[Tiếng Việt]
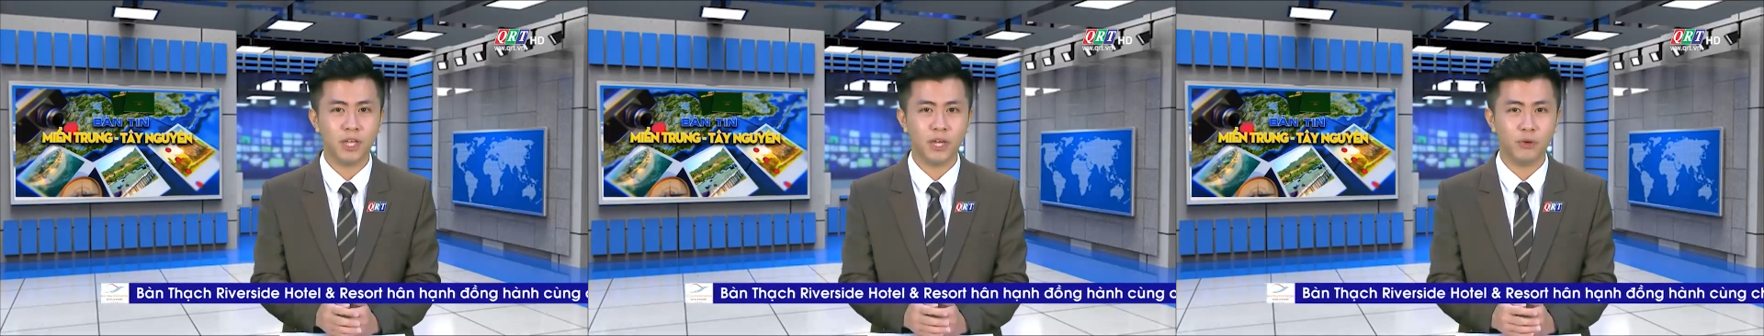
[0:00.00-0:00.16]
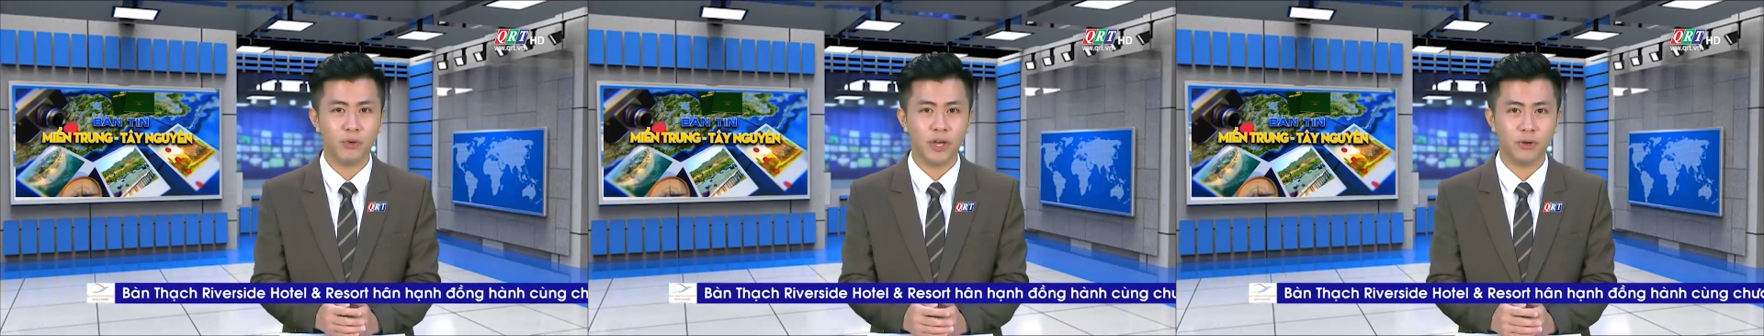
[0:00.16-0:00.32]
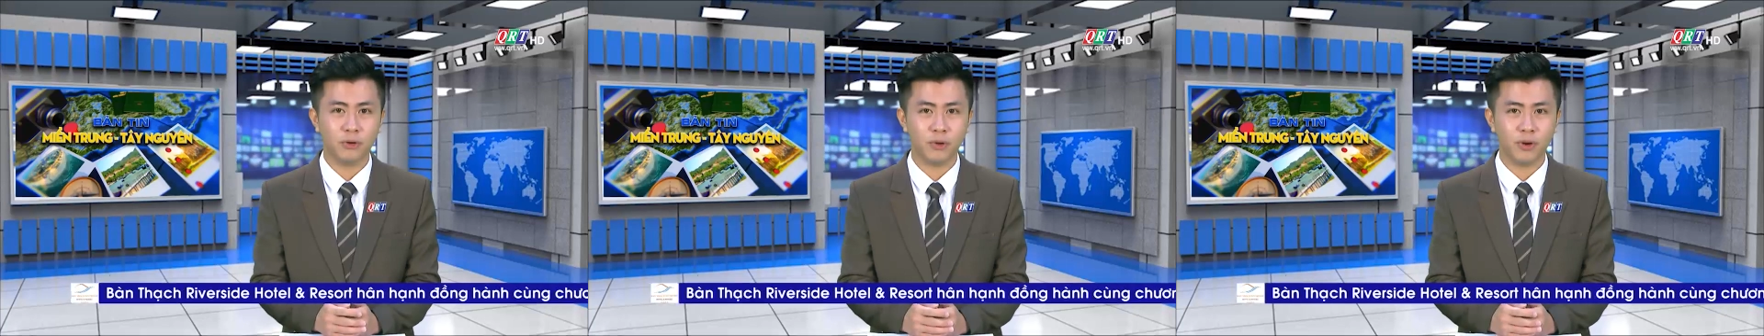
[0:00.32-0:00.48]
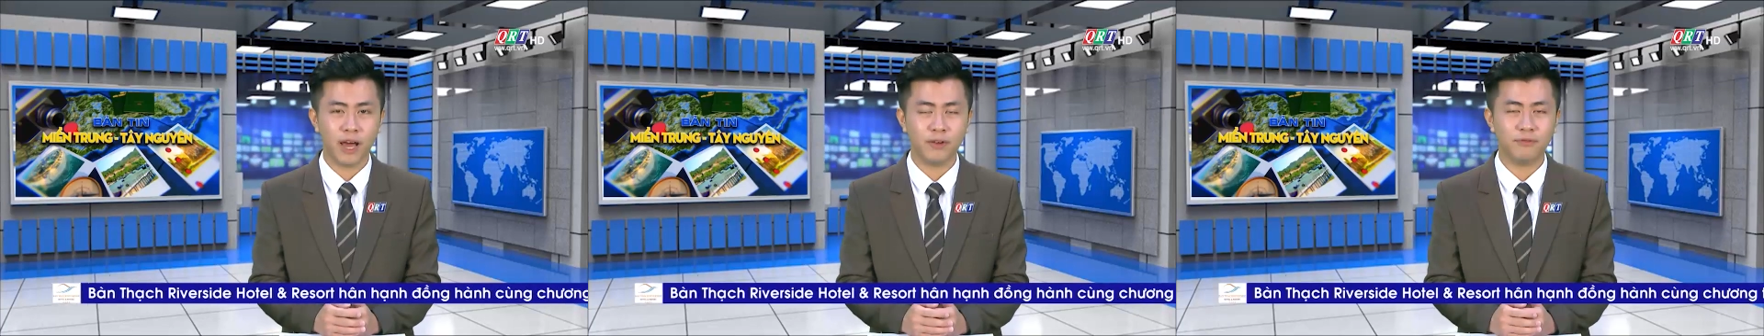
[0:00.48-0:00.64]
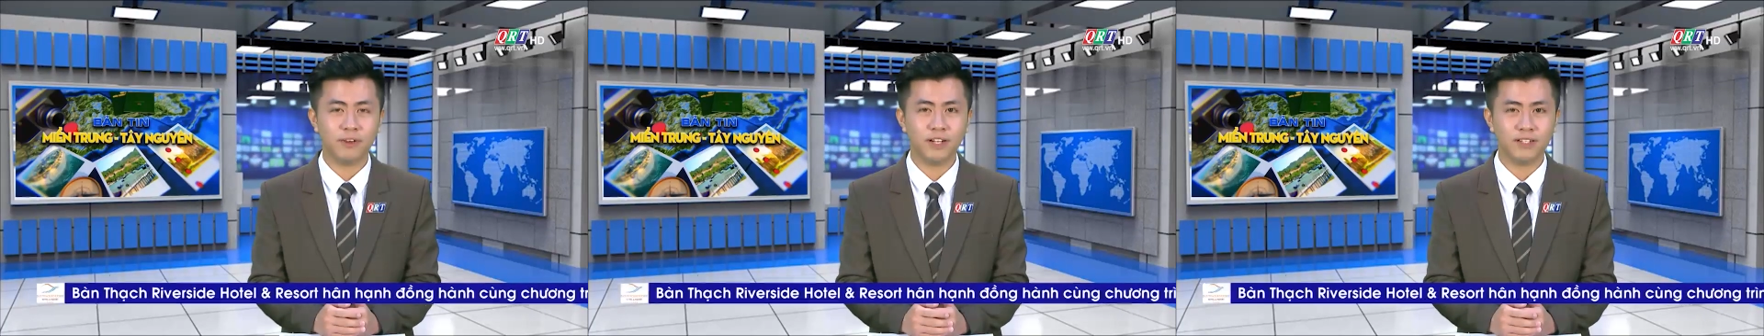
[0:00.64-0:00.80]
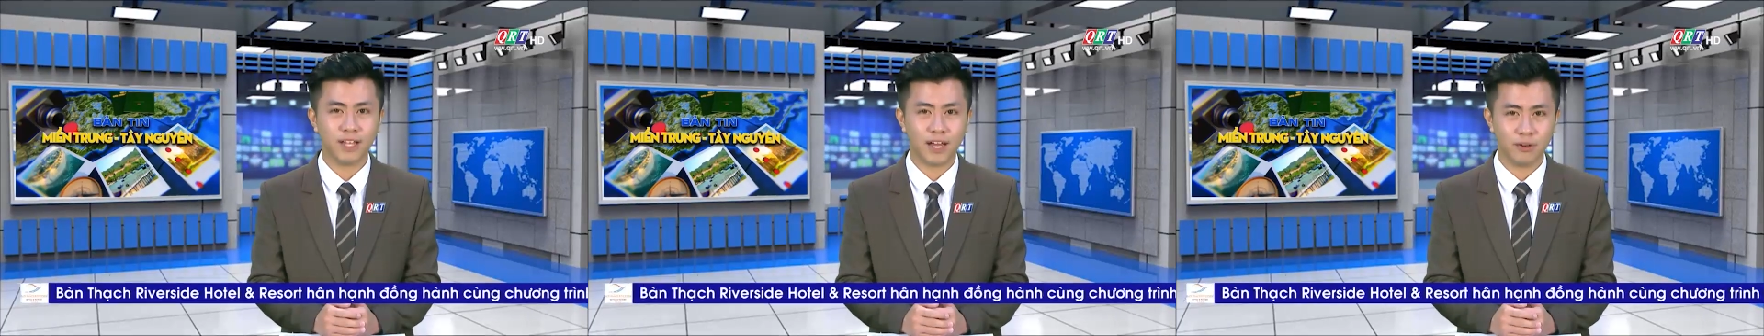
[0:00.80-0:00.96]
Nguyên của Đài
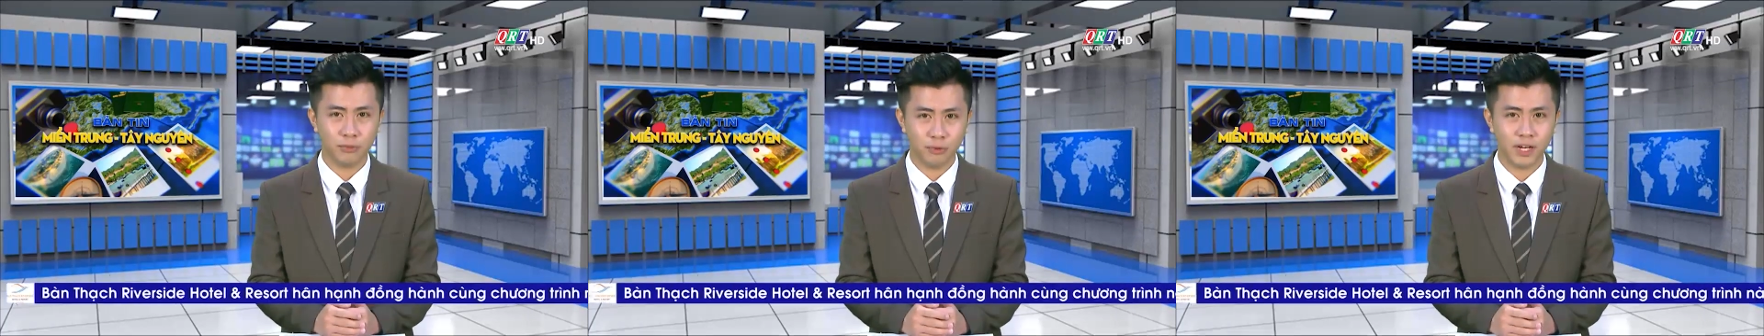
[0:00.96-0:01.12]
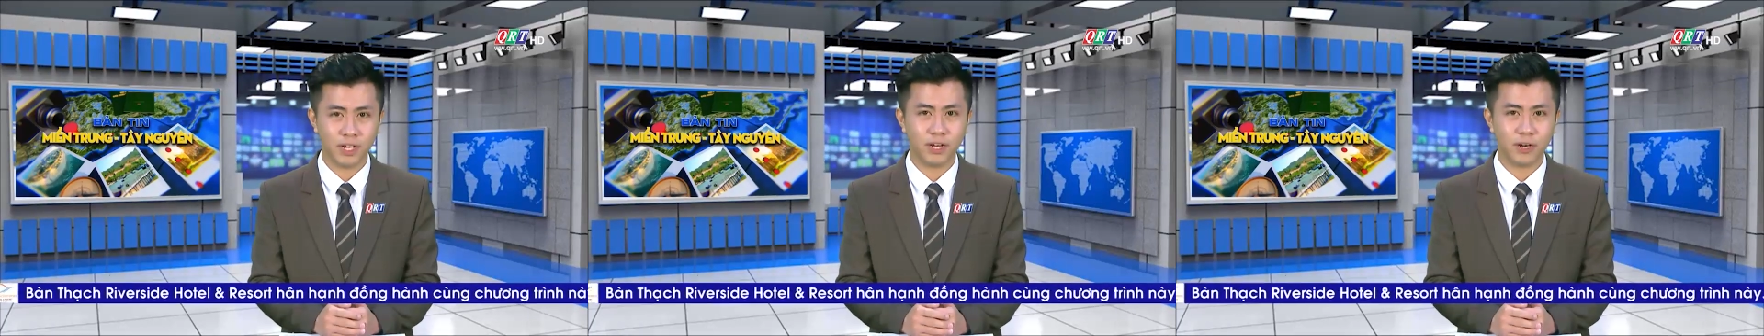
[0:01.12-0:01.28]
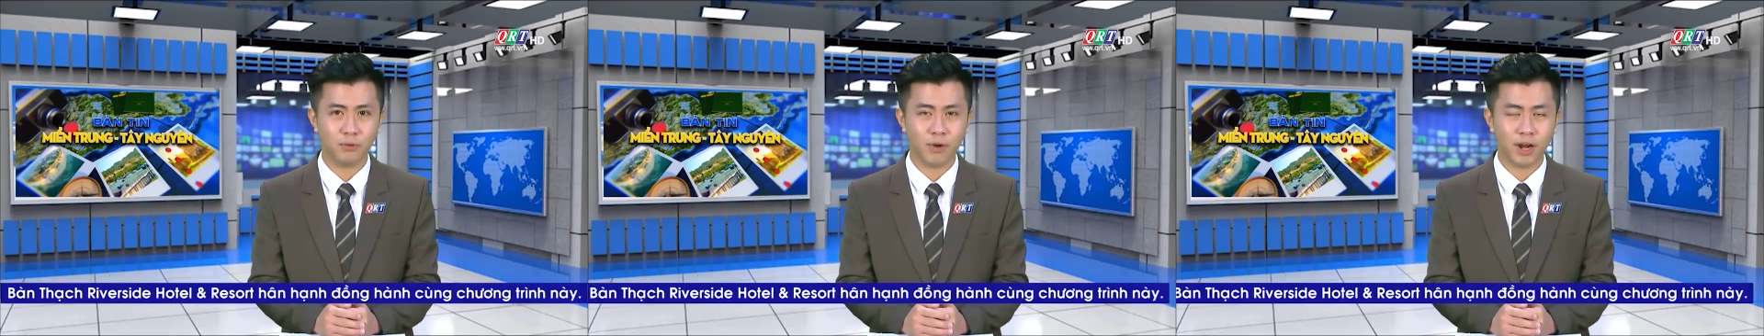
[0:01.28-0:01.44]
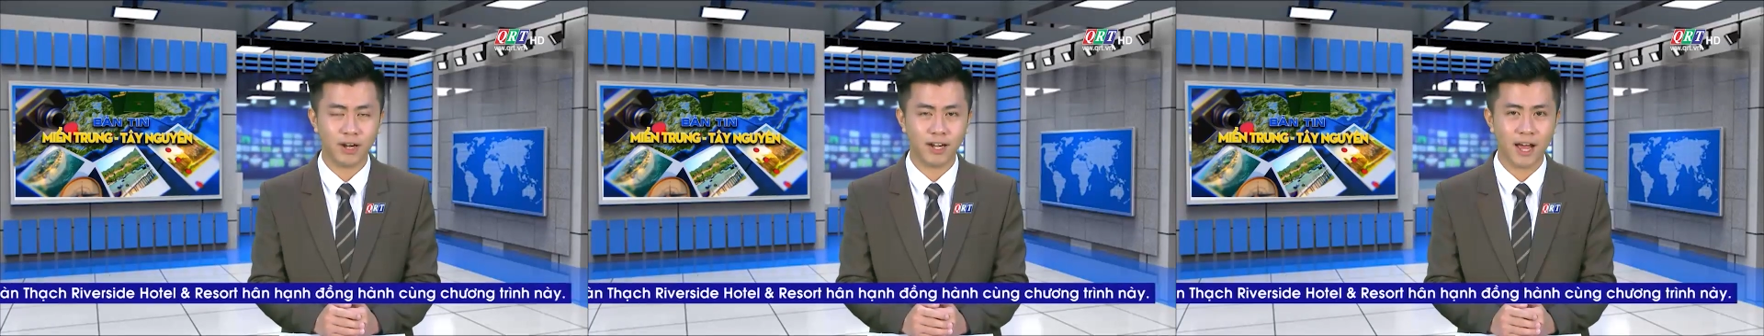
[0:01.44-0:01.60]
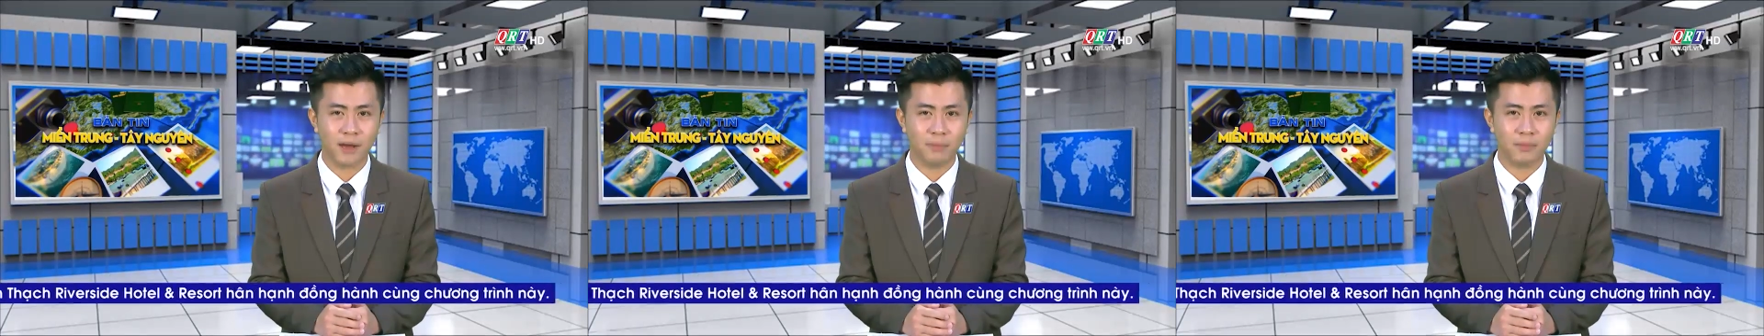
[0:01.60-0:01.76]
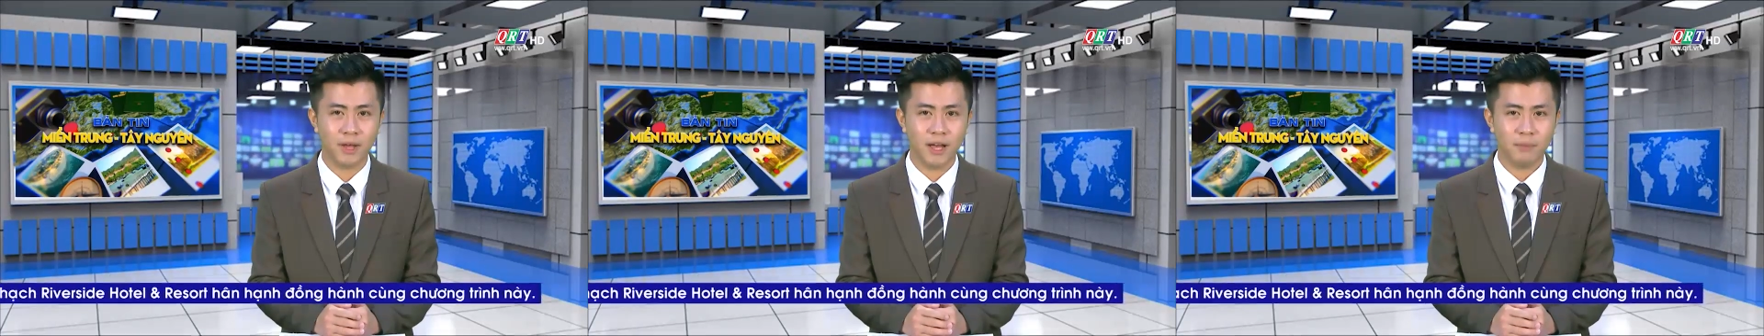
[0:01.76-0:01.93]
Phát thanh Truyền hình Quảng Nam.